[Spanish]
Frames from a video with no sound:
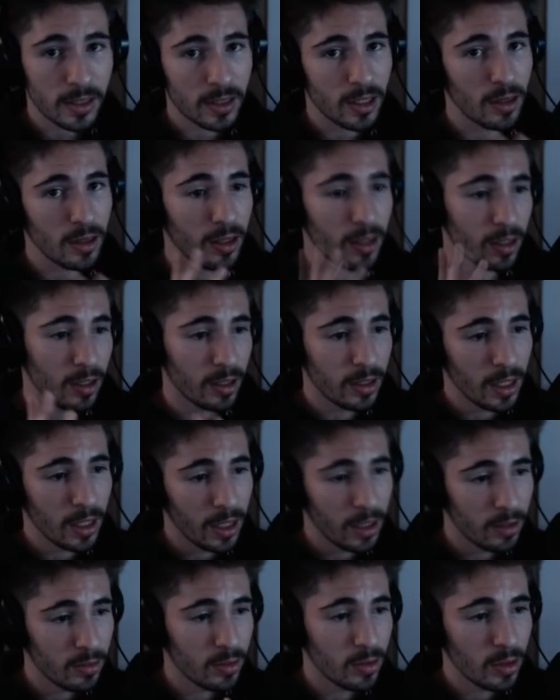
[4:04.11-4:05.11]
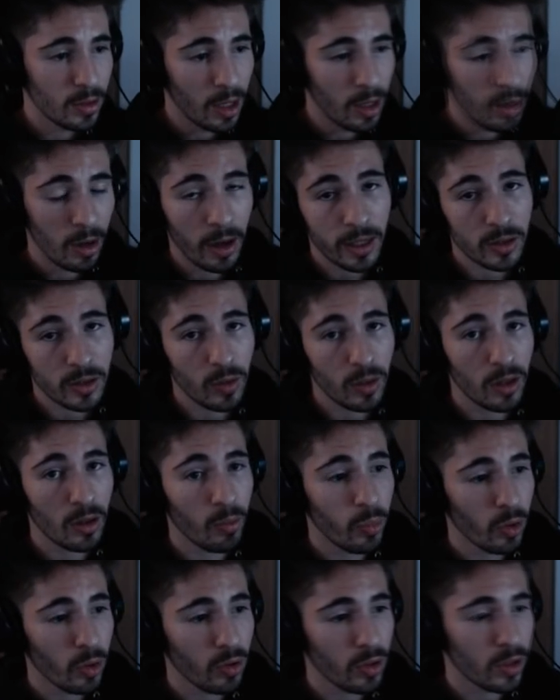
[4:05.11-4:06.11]
Es decir, ya lo han actualizado un
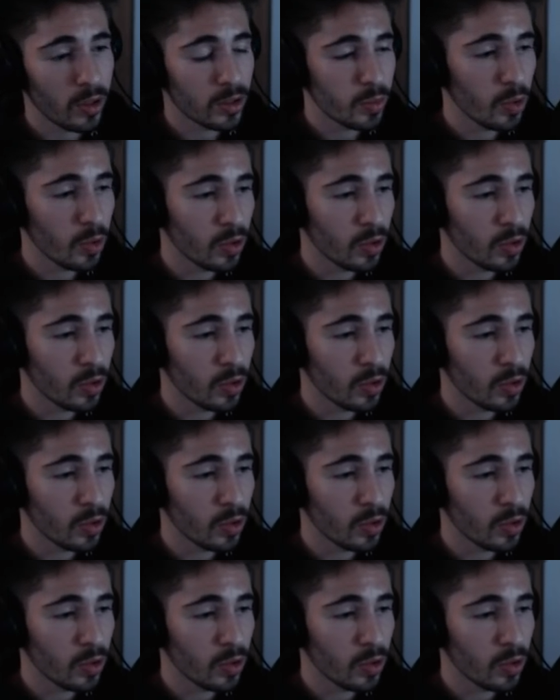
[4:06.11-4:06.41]
poco, ya no se puede